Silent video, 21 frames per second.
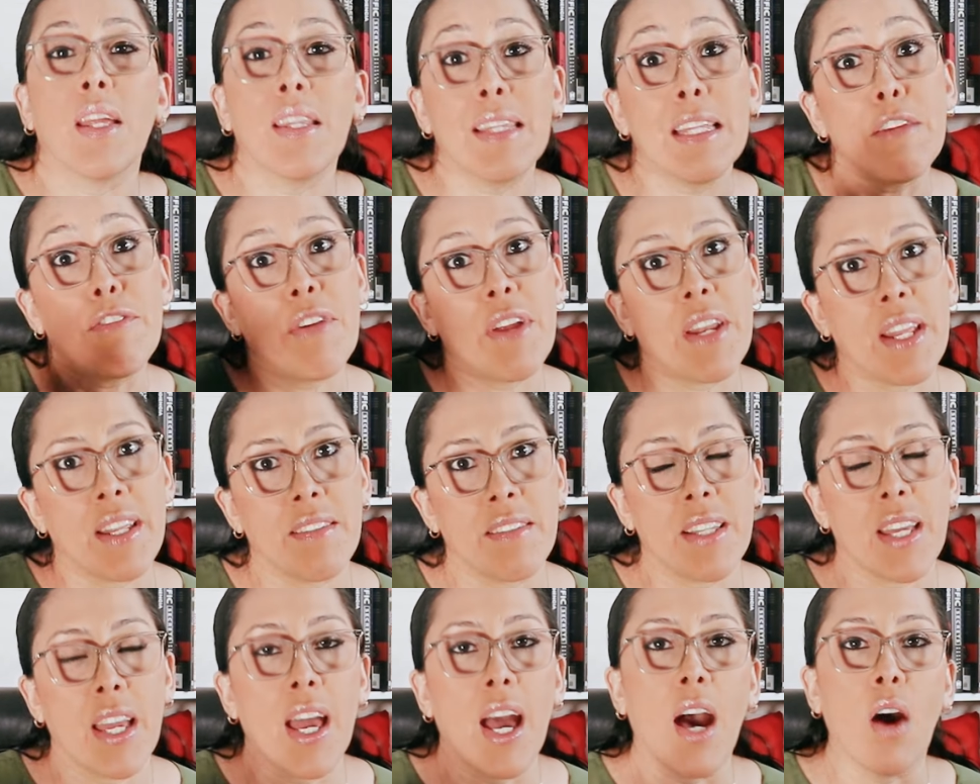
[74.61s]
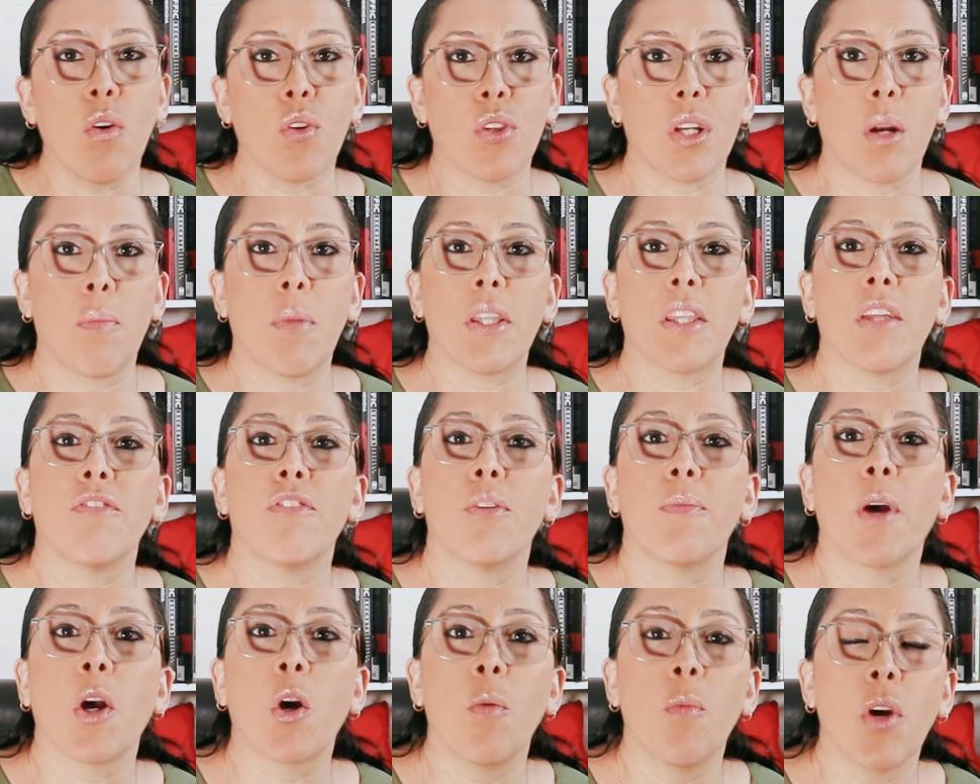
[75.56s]
Diferente a otras
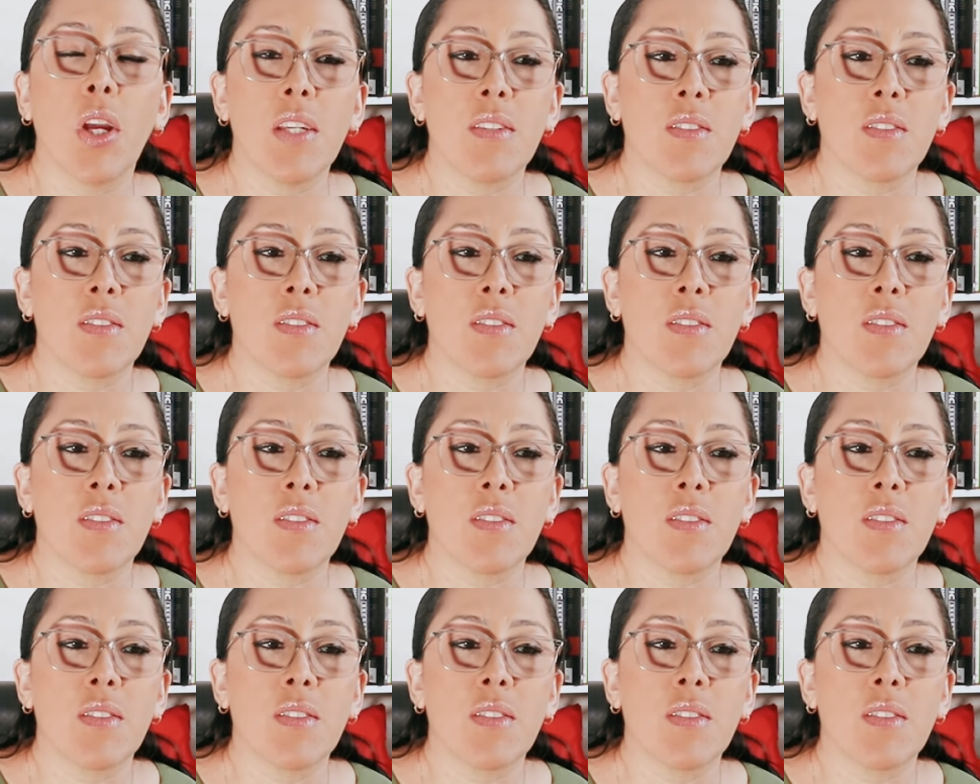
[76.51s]
plataformas como